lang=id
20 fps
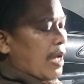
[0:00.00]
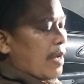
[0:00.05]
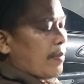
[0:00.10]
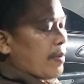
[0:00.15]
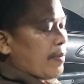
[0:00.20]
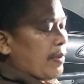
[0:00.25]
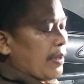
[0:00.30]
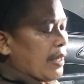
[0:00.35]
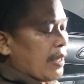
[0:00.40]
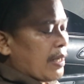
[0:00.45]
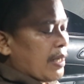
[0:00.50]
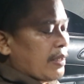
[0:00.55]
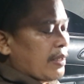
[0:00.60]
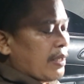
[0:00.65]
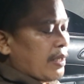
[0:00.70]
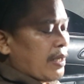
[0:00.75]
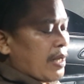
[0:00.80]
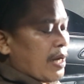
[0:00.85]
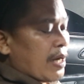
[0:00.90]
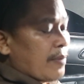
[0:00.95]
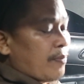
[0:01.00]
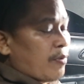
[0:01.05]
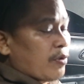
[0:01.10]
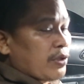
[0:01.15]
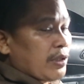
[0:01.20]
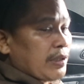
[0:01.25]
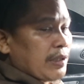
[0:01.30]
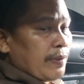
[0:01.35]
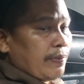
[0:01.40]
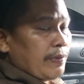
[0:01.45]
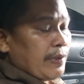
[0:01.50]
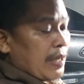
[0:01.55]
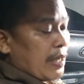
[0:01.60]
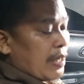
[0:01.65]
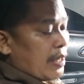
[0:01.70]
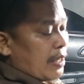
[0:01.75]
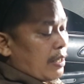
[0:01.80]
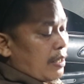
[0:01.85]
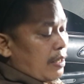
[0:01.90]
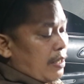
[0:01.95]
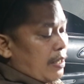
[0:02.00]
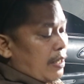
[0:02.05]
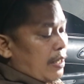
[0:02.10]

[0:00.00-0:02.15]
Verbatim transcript: apabila nanti dari positifnya